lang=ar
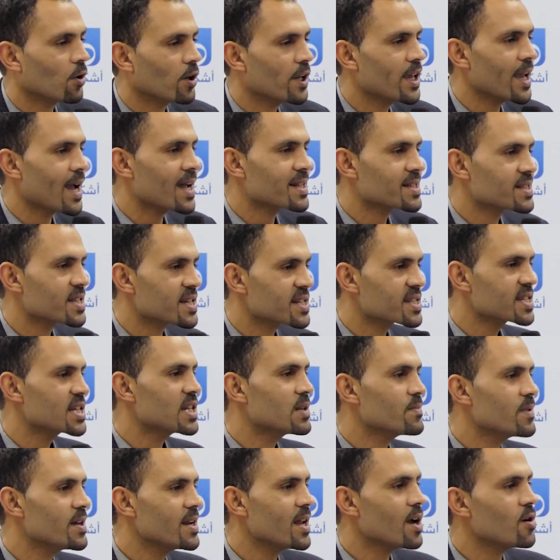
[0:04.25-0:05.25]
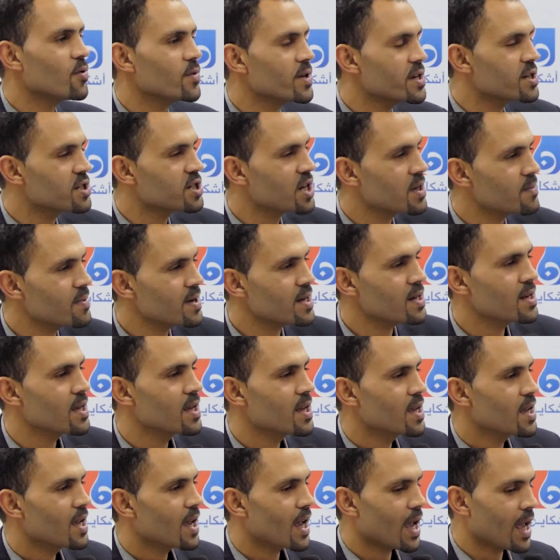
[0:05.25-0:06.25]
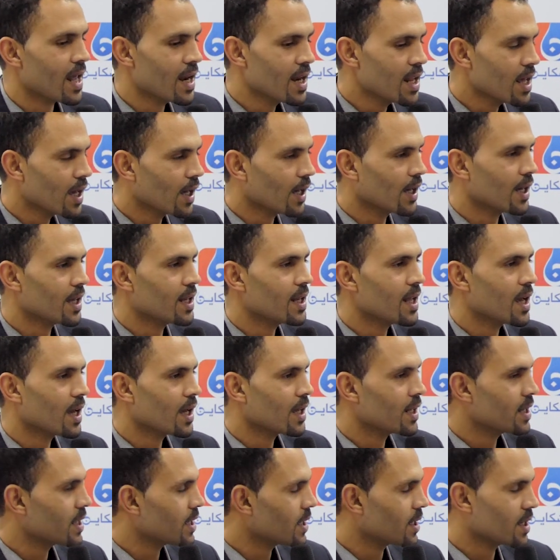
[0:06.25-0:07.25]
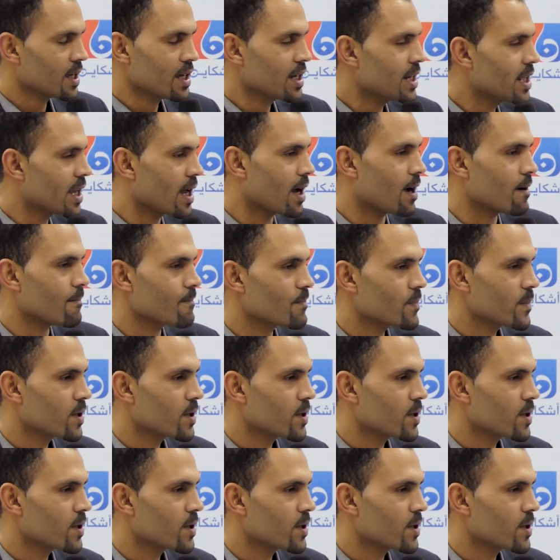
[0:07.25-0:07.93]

ياثر سلبا او ايجابا على على على عليها